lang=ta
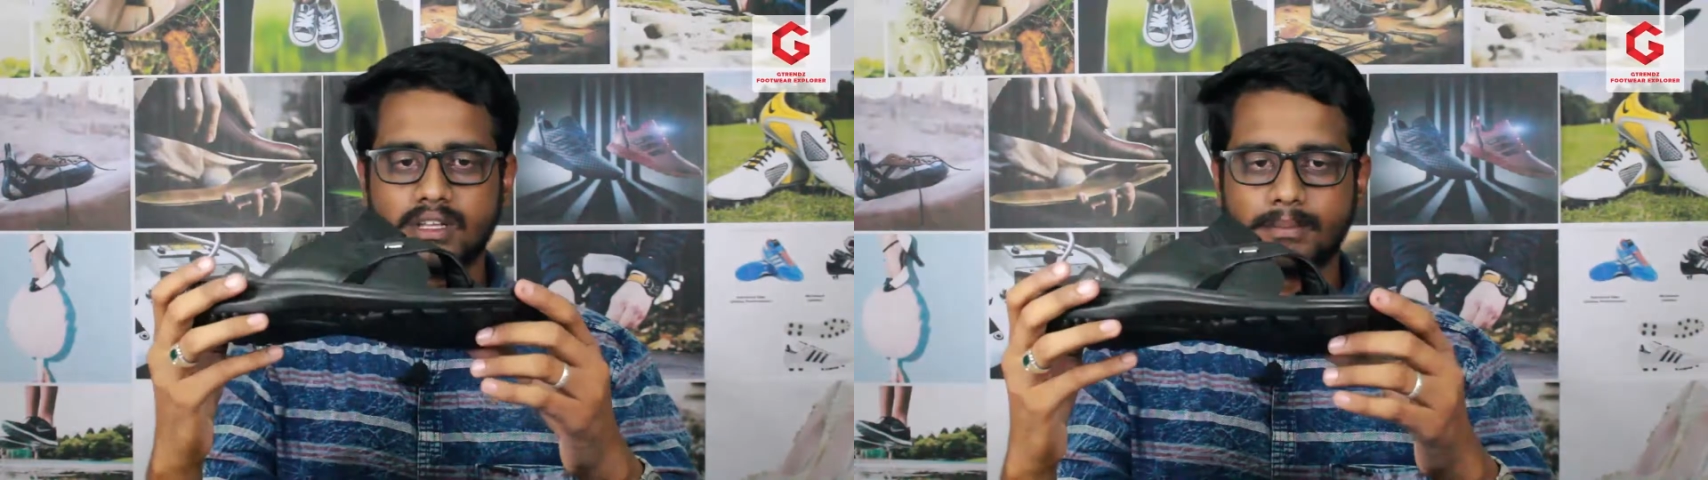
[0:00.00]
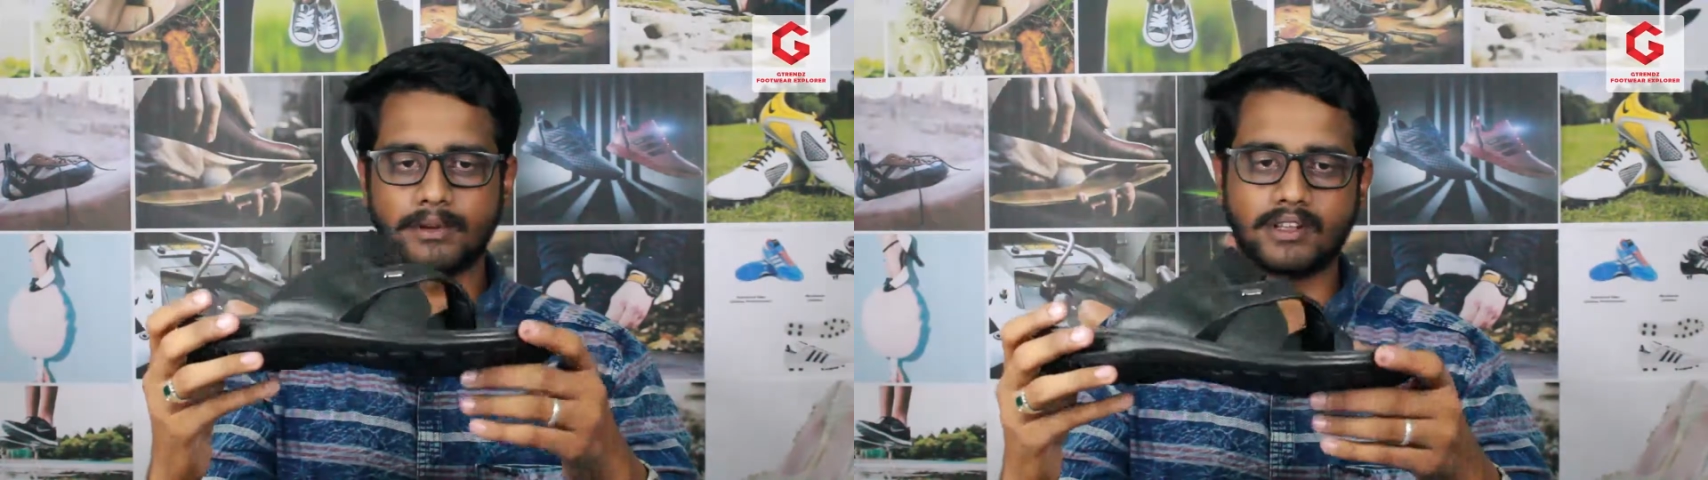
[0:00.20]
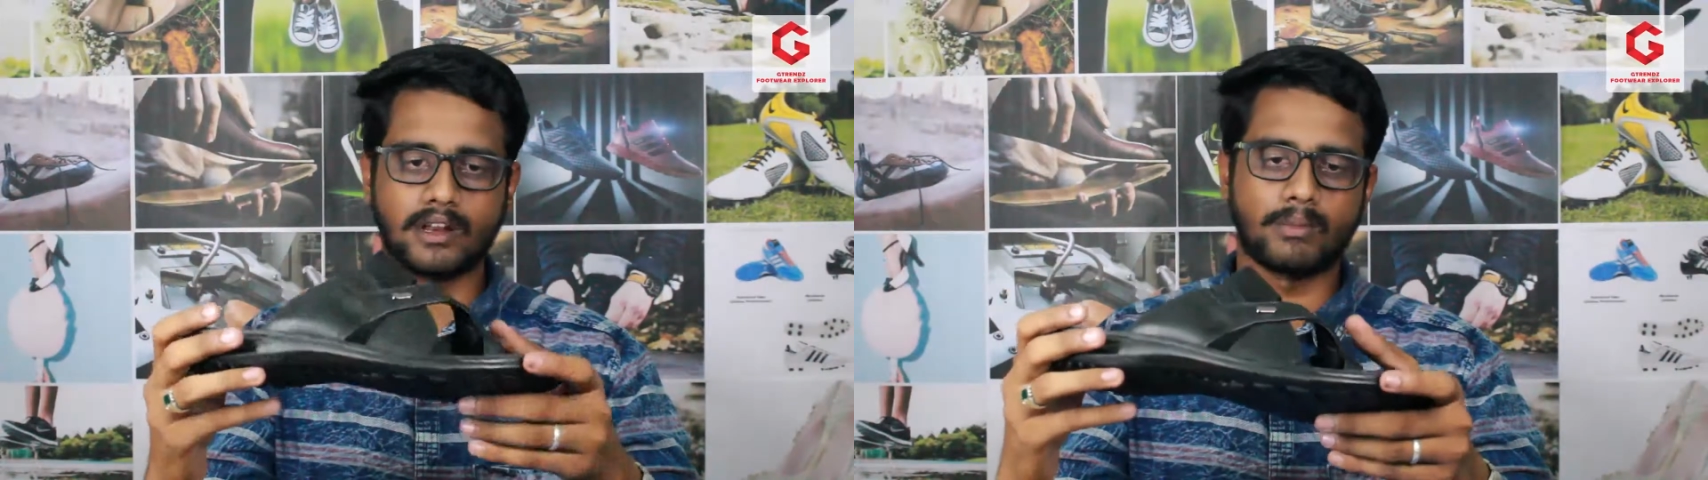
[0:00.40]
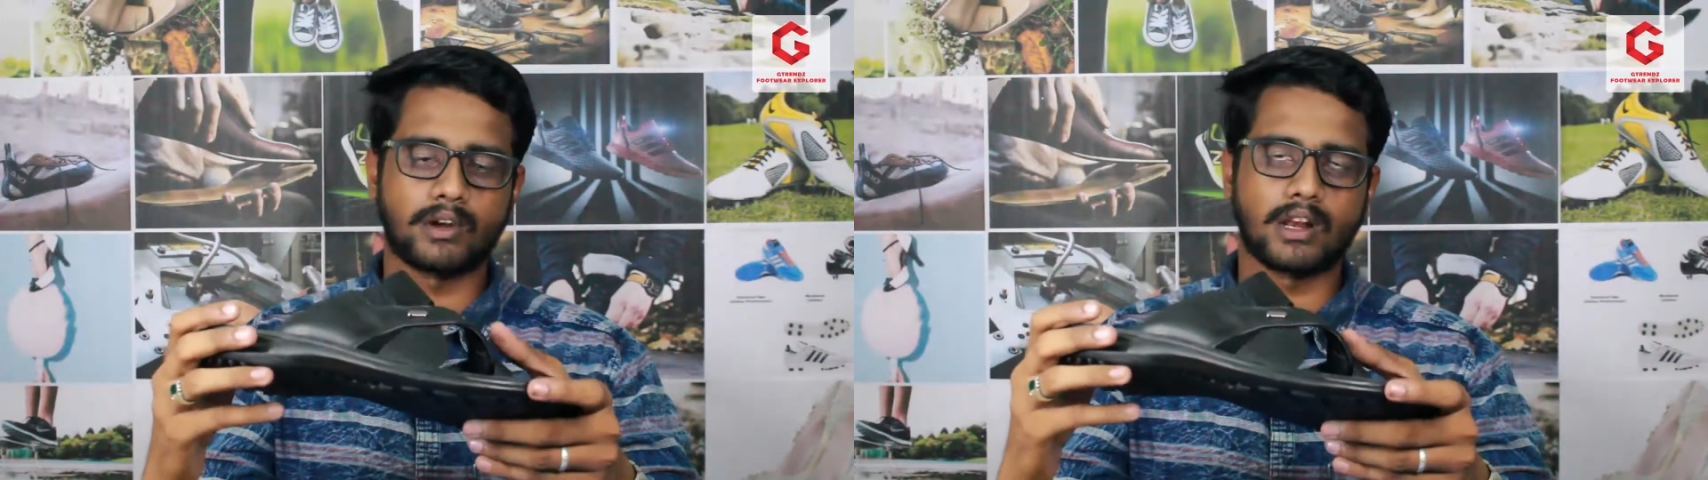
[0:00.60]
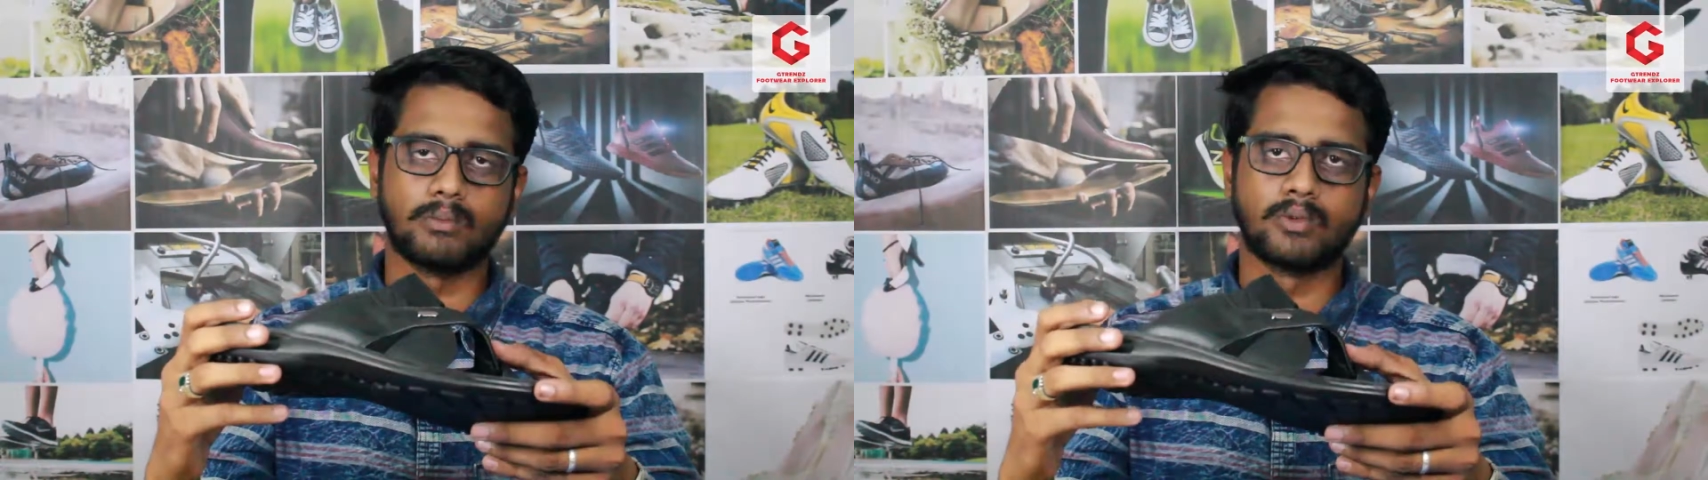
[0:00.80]
இந்த பர்டிகுலர்
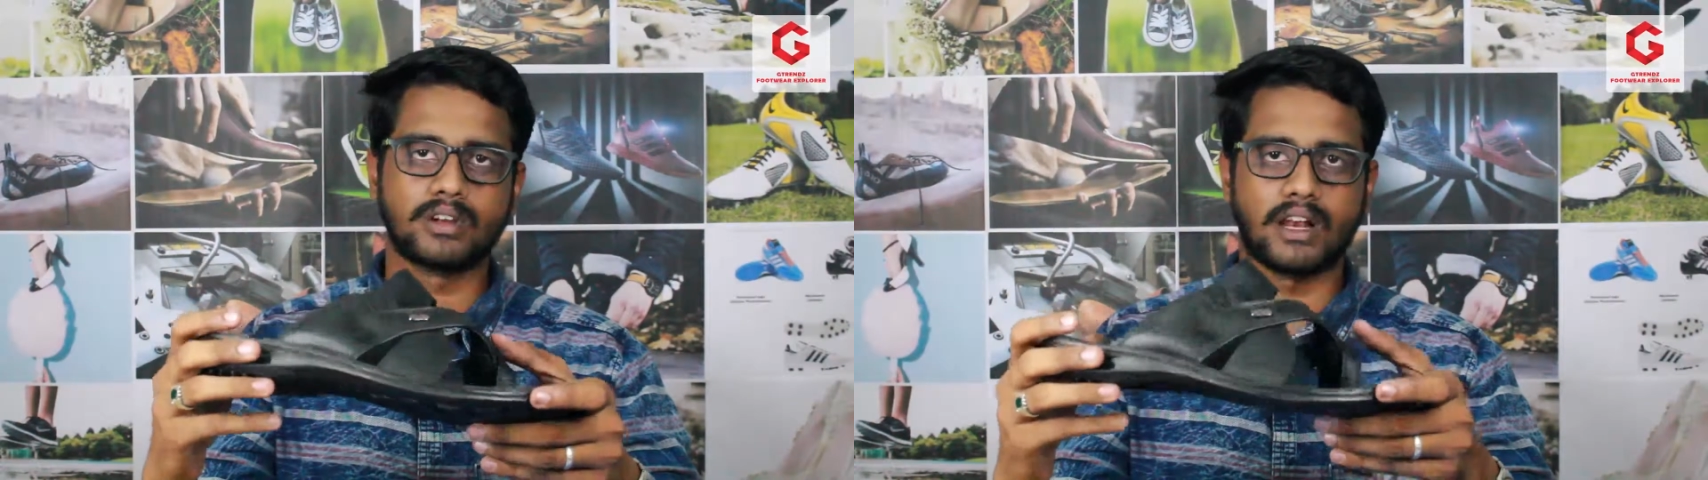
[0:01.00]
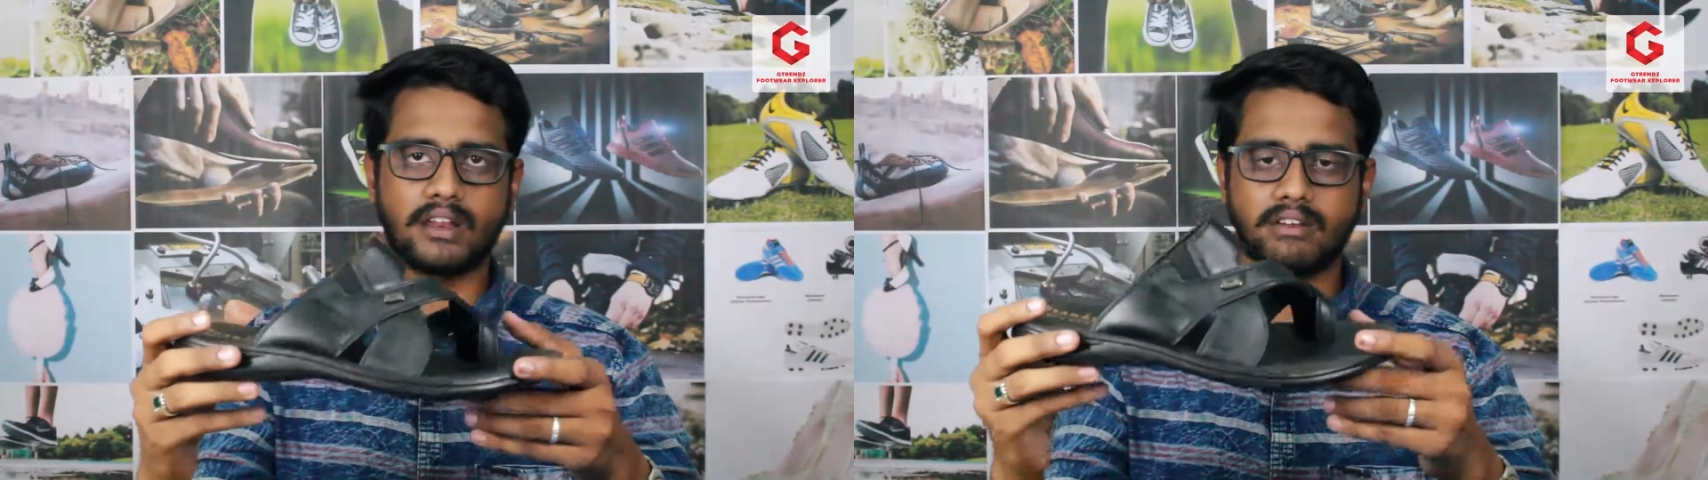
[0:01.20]
மாடலில் மூணு கலர்